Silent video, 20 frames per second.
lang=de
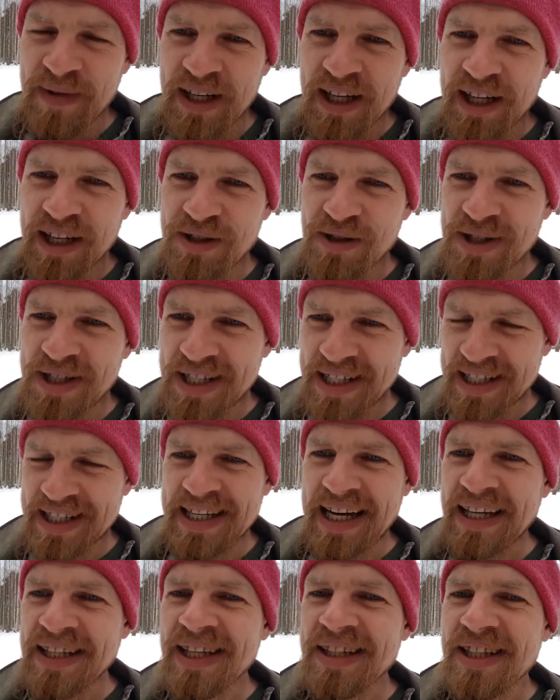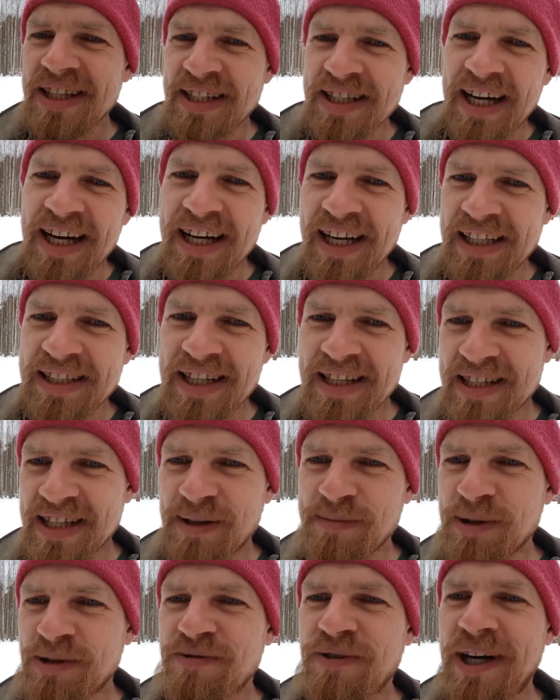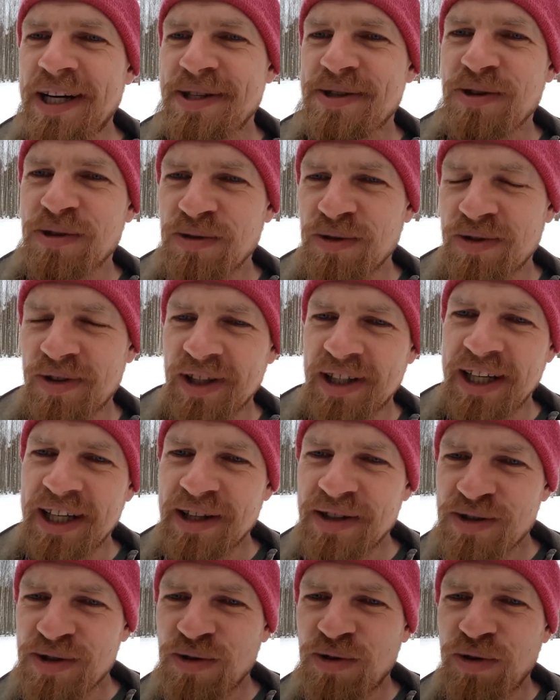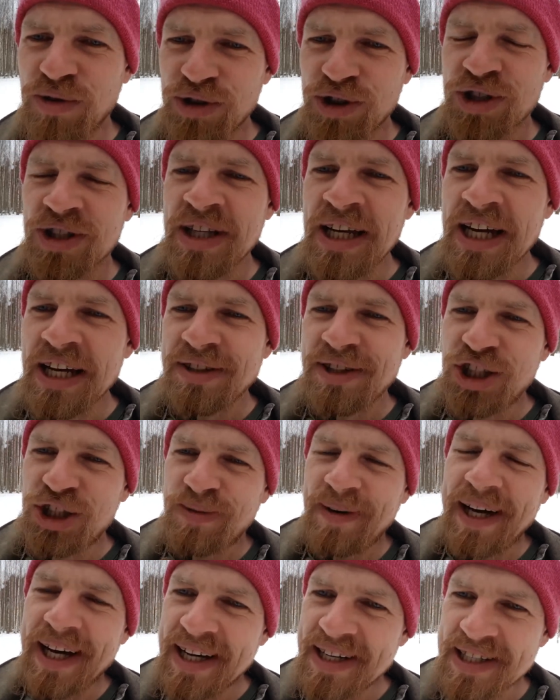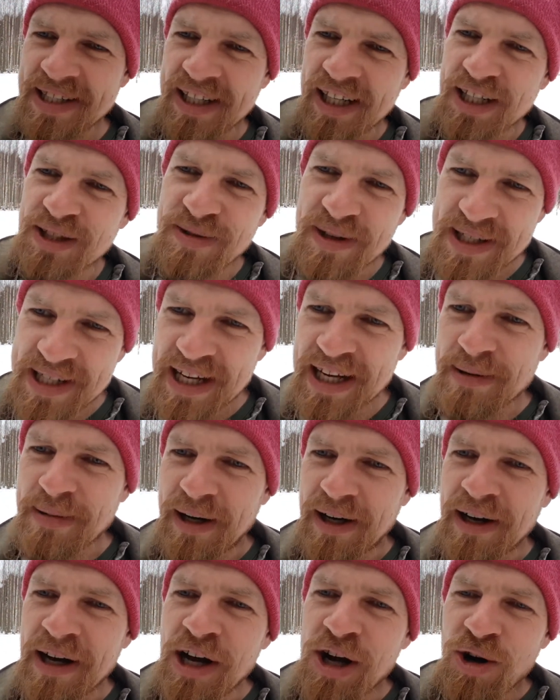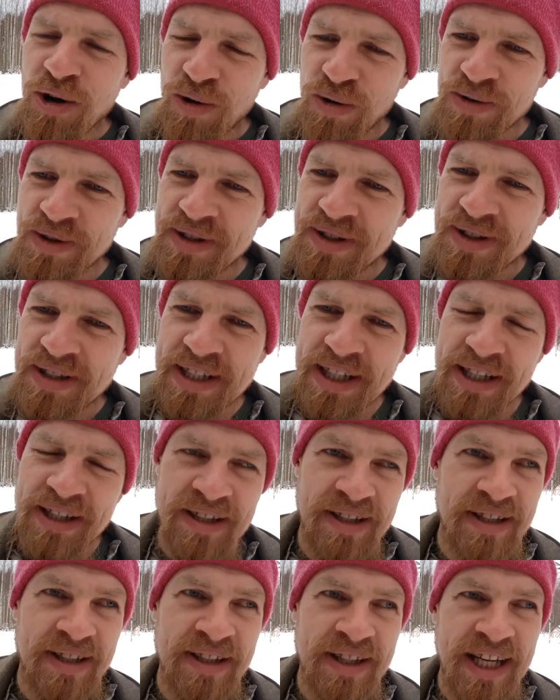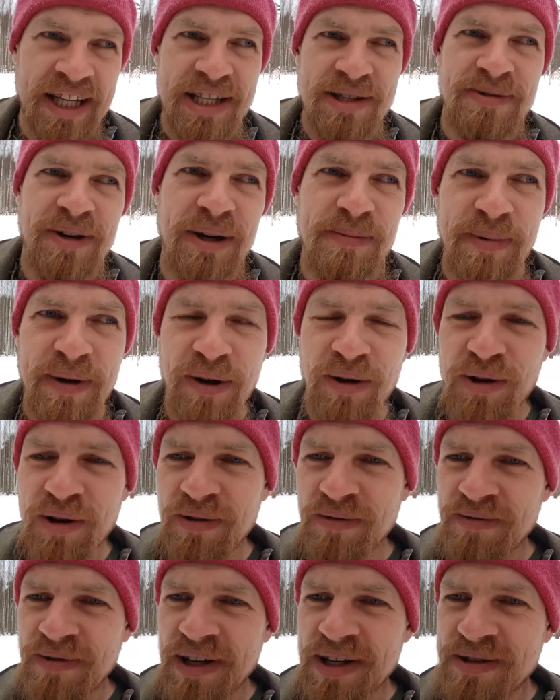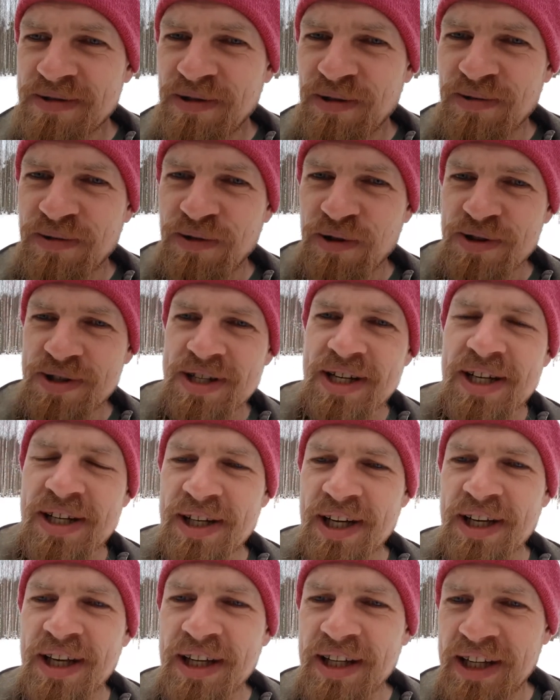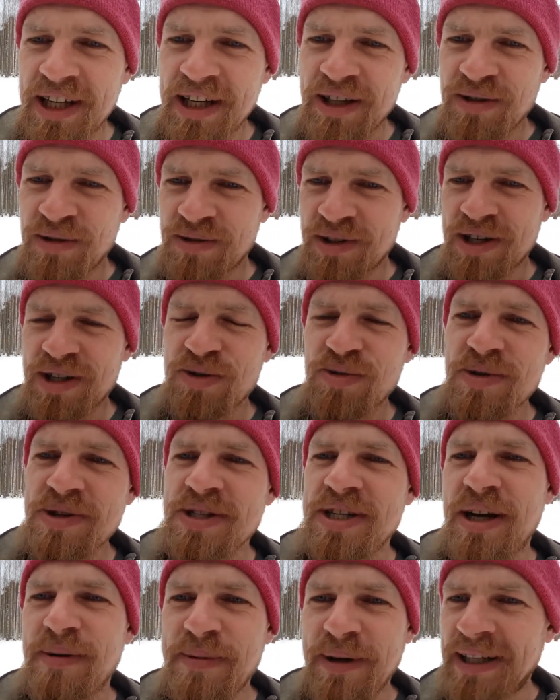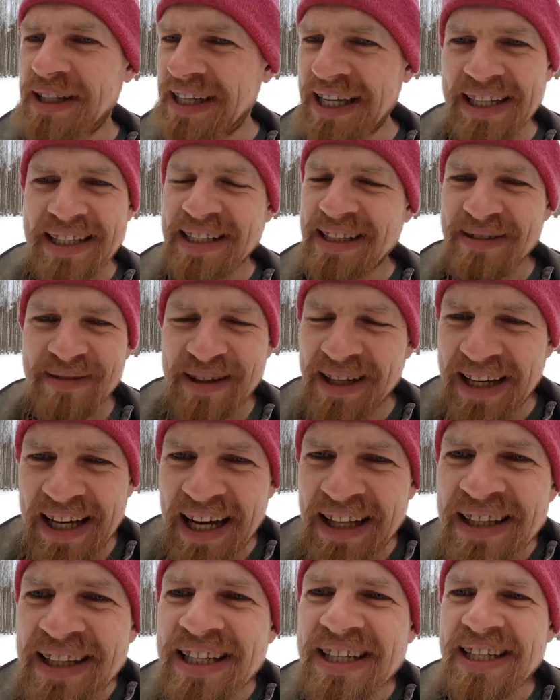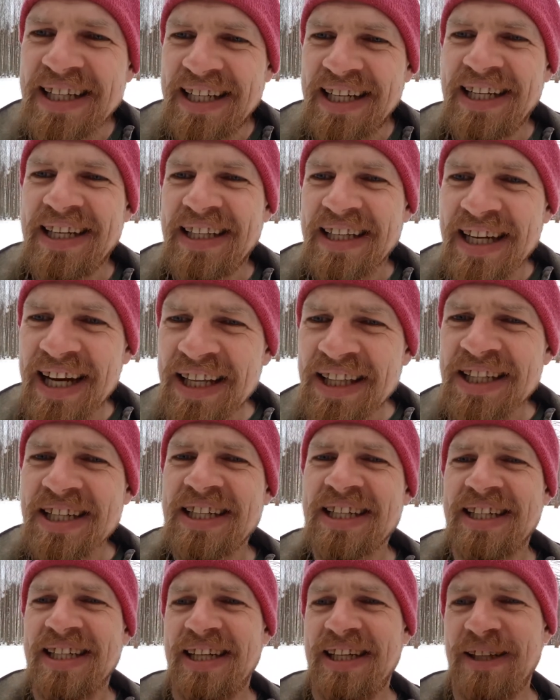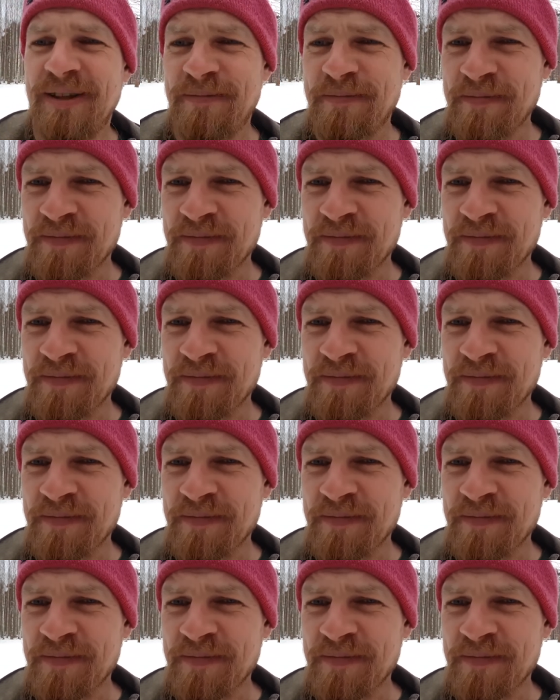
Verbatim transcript: Also es, es, kann ja nicht nachhaltig sein, mit Fahrzeugen durch die Gegend zu kutschen, die schwerer sind als wir selber und die ein Netzwerk brauchen, was von fossilen Energien und Ressourcen abhängt. Geht, kann nicht gehen, kann nicht gehen.